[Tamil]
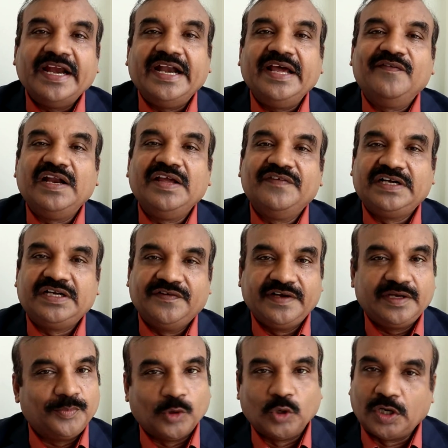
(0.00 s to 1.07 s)
இடைவெளி விட்டு
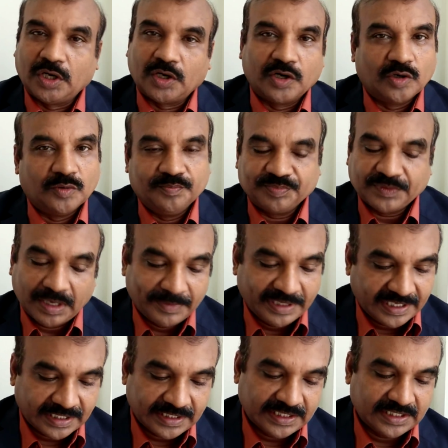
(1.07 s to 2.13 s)
விட்டு போட்டிருக்கணும்
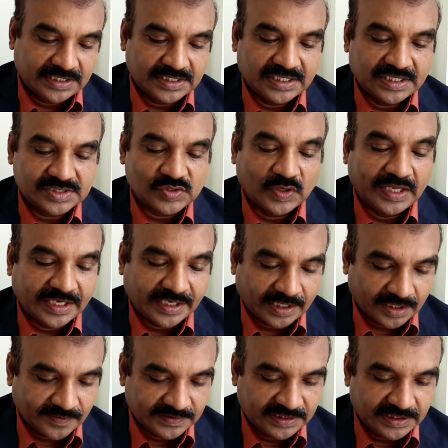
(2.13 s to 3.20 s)
அப்படிங்கிறத
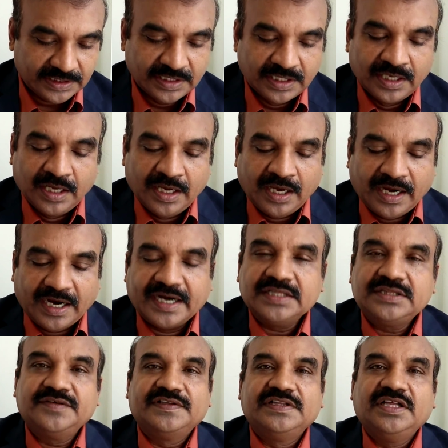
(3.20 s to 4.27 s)
சொல்லியிருக்காங்க வந்து
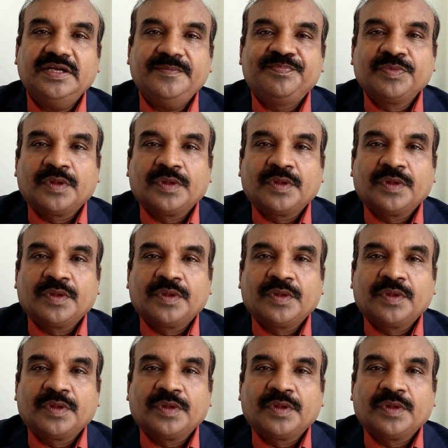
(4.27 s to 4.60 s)
அடுத்து வந்து